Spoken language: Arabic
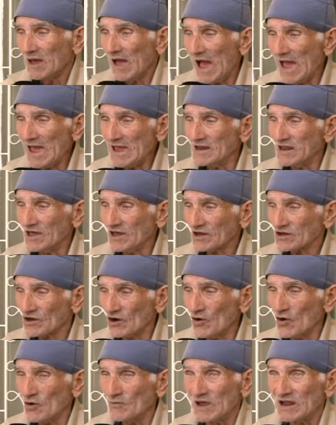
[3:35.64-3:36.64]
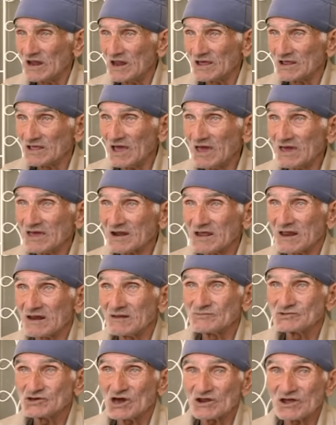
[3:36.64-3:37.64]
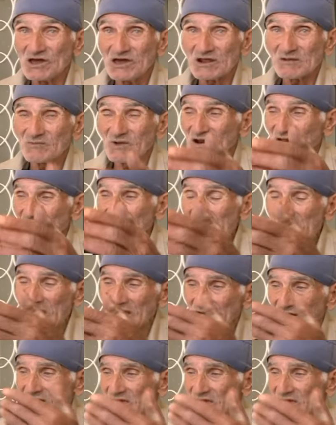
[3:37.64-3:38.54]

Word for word: هاي الحكومة اللي دايرة المجرير بالنهر